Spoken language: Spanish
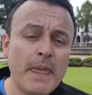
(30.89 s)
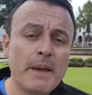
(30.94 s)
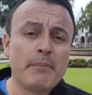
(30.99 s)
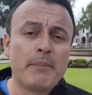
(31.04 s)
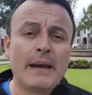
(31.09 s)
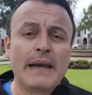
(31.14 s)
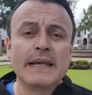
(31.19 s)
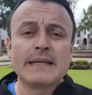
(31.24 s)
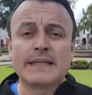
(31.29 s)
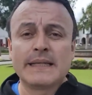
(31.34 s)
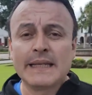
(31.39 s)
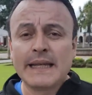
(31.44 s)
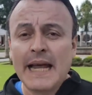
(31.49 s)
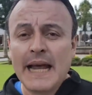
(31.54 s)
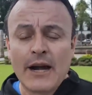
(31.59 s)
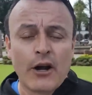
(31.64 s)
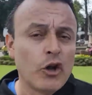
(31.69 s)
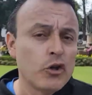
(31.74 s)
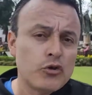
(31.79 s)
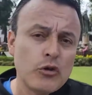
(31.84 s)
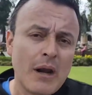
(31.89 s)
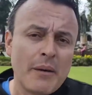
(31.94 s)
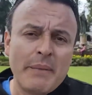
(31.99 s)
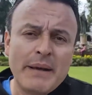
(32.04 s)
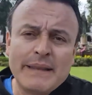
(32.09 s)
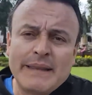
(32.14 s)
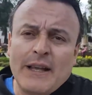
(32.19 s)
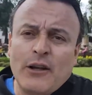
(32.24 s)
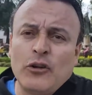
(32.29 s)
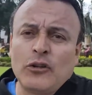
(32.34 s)
en Palestina, no
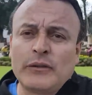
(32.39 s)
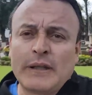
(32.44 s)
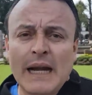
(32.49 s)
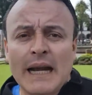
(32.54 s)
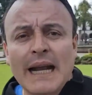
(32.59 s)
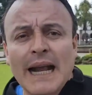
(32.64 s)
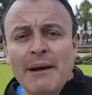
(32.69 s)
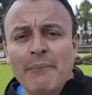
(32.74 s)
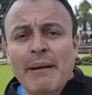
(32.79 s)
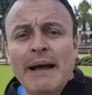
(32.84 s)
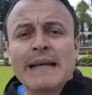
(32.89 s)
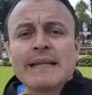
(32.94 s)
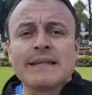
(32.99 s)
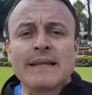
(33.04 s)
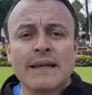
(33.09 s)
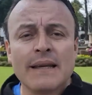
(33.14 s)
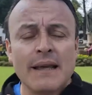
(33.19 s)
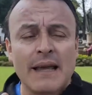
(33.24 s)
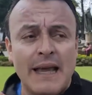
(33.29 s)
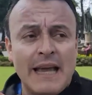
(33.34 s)
solamente contra el Hamas,